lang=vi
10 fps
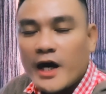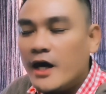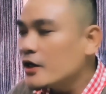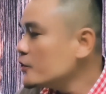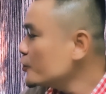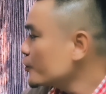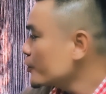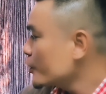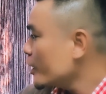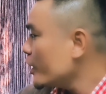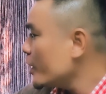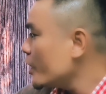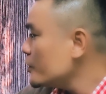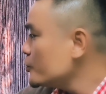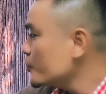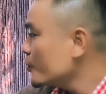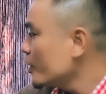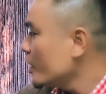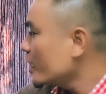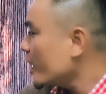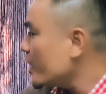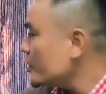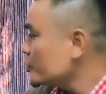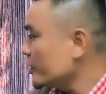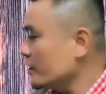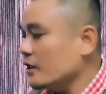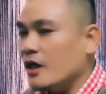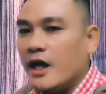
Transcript: Edu, education,